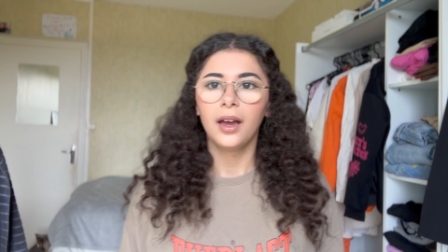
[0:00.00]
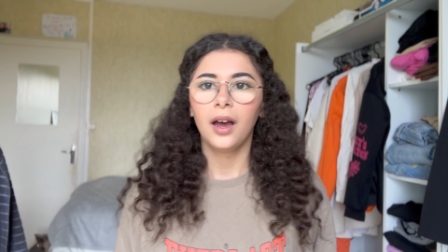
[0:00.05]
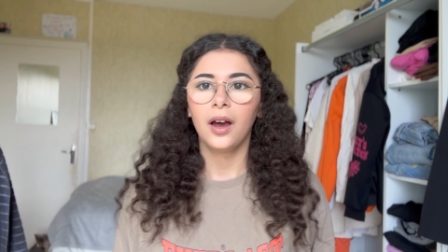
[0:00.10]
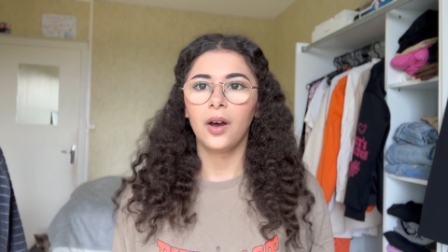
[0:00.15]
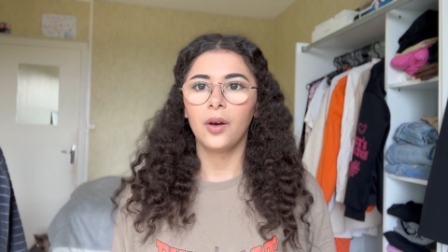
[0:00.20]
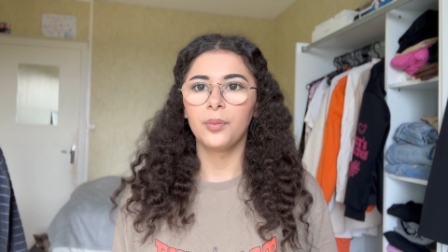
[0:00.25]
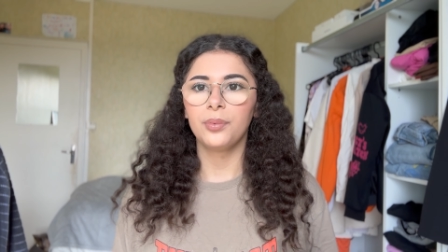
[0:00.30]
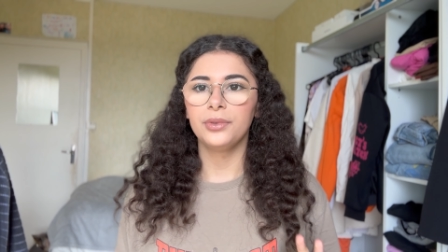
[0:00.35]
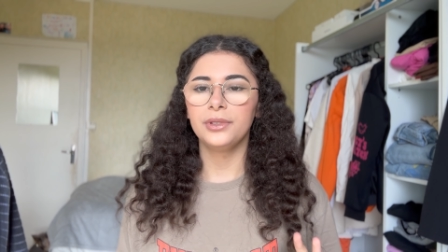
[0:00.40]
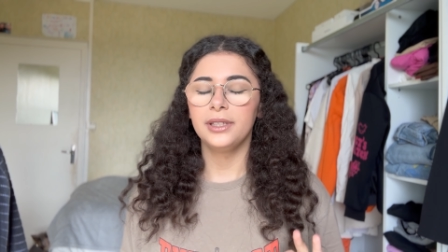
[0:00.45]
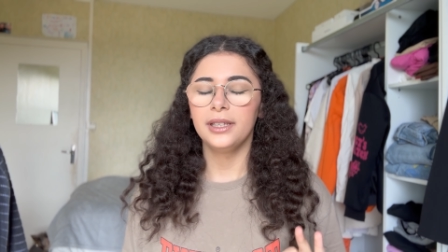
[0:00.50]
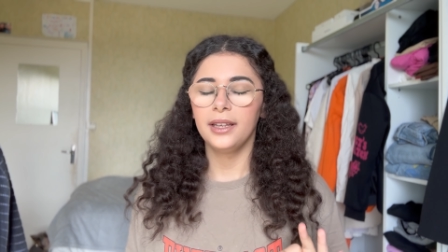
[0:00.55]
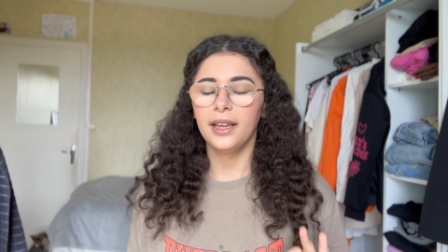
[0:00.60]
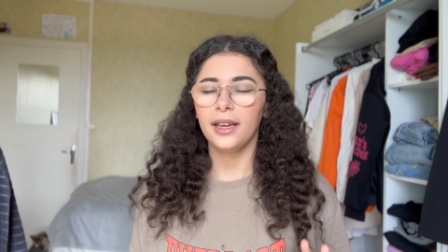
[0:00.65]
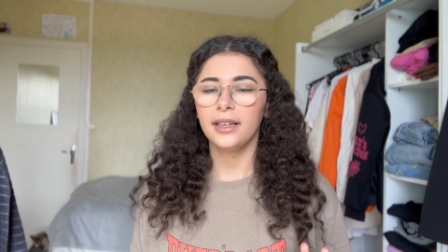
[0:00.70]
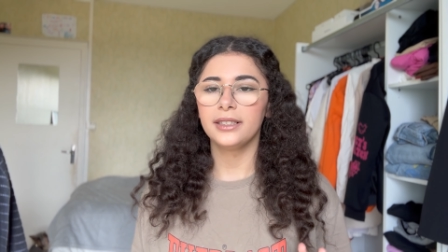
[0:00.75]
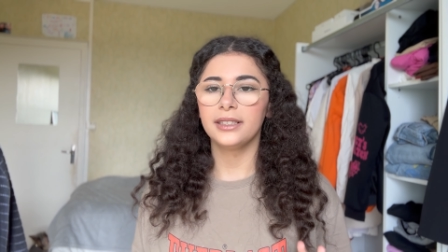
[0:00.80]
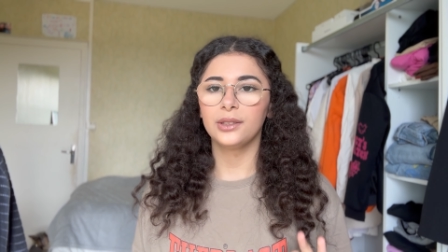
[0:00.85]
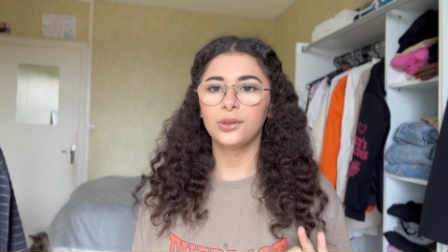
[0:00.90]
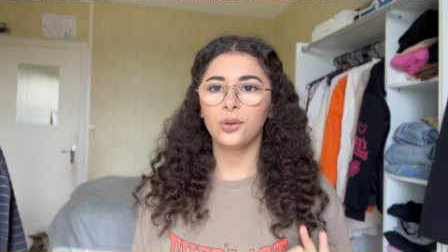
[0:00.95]
En plus les gars
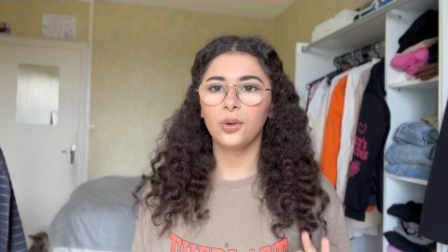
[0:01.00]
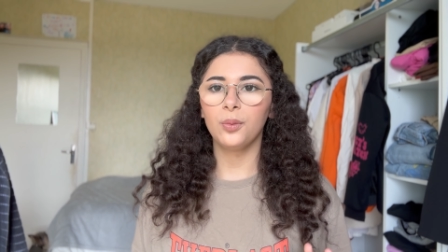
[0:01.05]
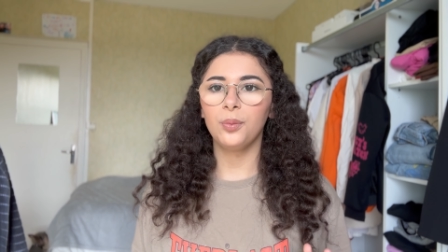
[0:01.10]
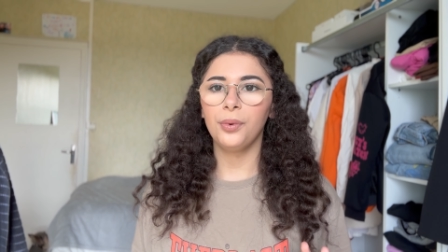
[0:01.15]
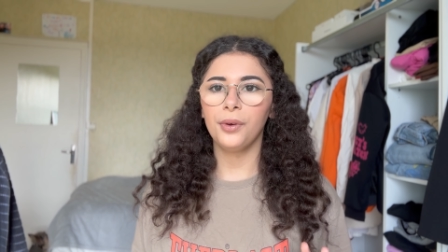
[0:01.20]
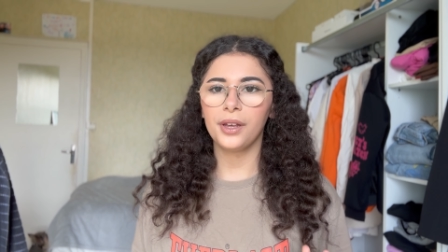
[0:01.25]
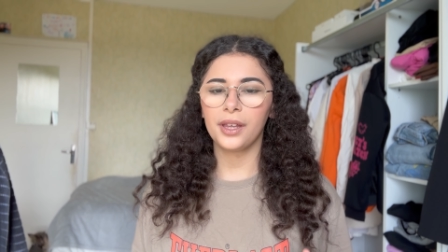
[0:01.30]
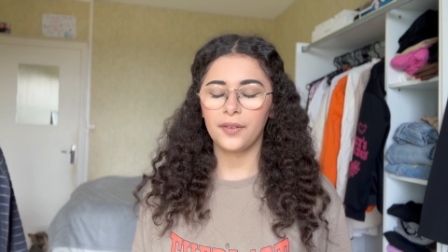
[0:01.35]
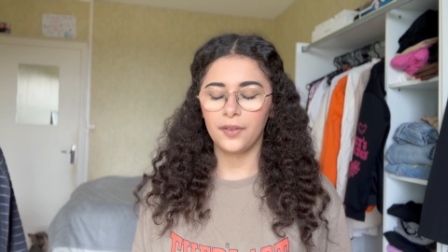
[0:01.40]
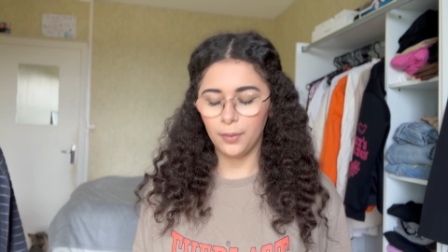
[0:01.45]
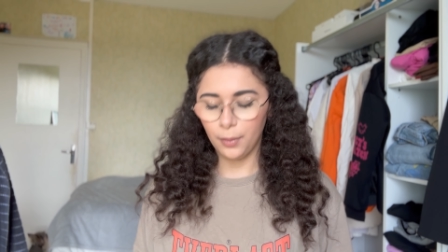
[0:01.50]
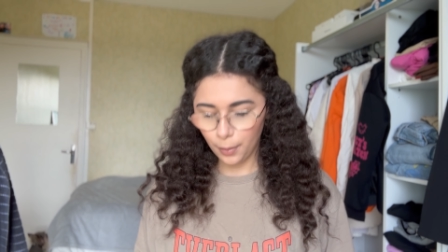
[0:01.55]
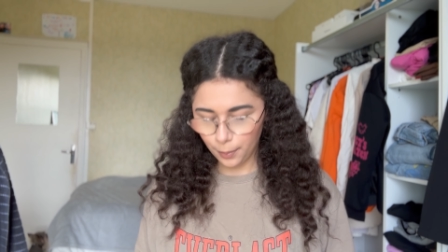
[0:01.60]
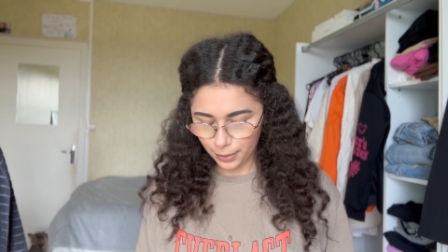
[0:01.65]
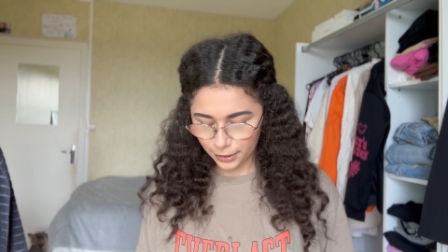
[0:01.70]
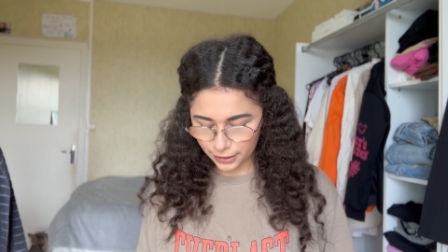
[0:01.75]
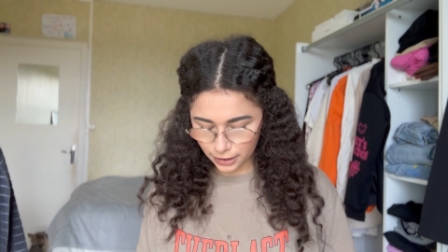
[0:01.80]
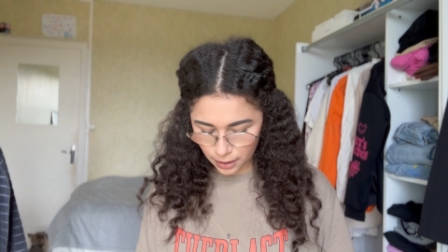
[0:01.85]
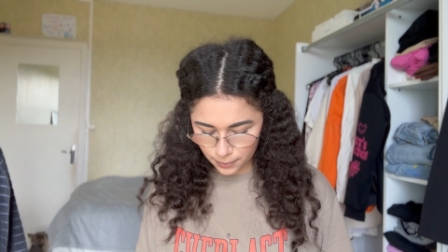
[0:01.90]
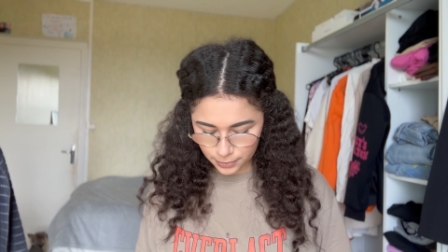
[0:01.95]
j'ai trop peur, il n'y avait même pas
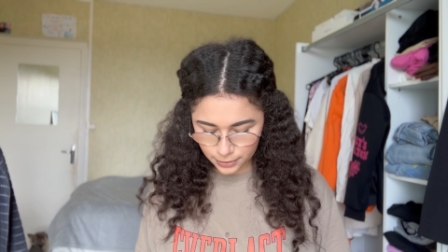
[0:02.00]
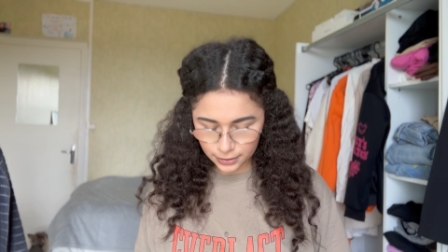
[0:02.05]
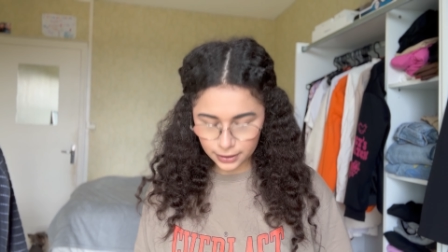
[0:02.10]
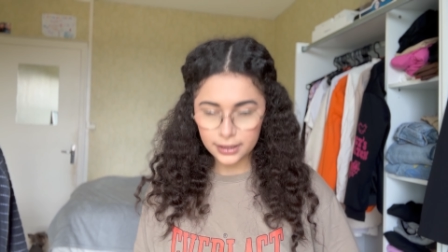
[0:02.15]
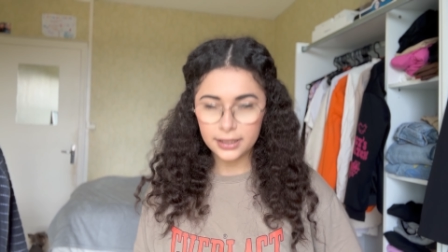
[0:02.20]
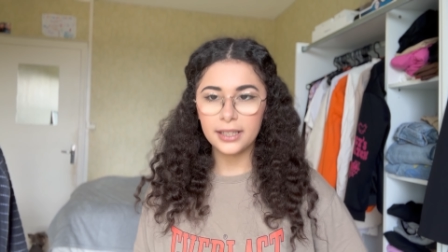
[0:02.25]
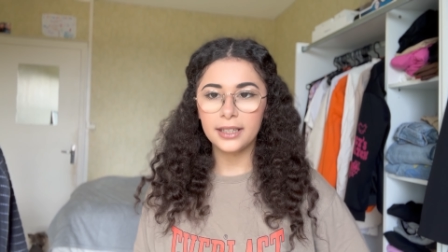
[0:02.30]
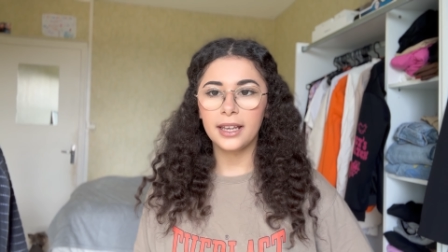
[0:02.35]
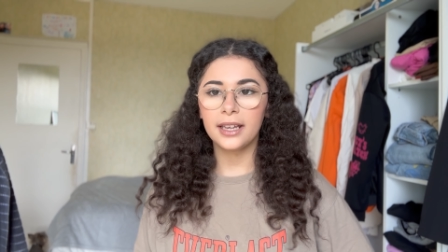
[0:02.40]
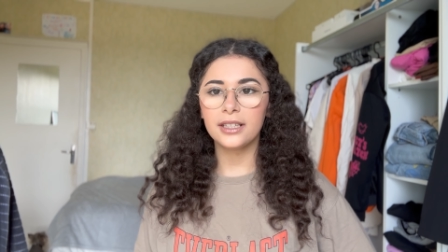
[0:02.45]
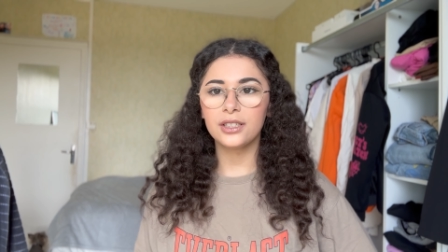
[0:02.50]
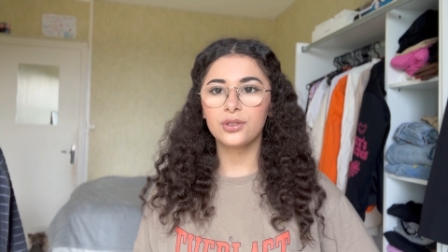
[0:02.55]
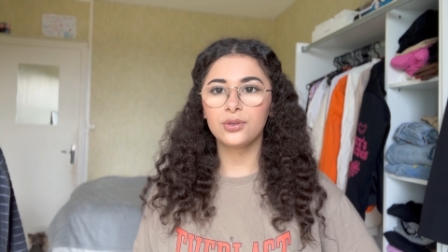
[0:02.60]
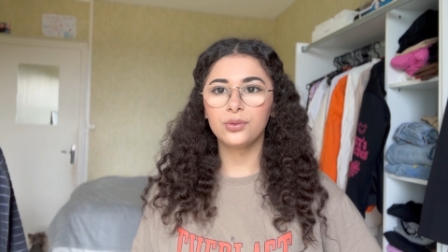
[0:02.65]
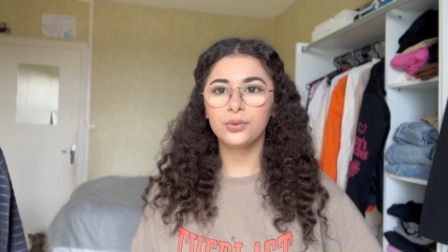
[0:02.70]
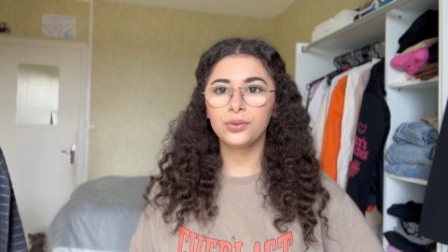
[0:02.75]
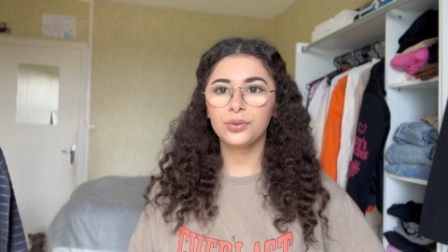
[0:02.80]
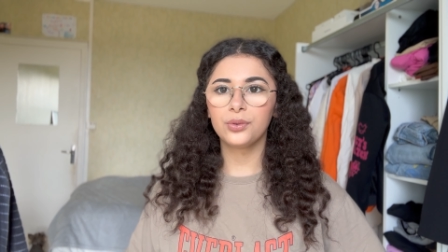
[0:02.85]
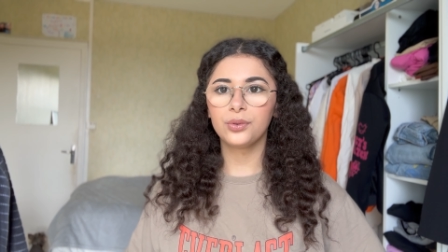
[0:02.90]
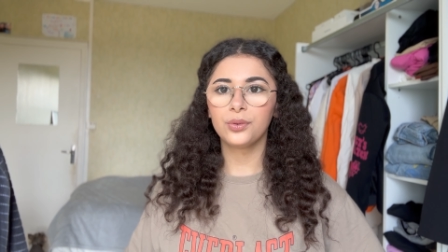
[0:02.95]
de cabine d'essayage
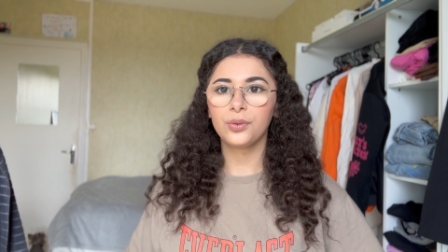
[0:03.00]
donc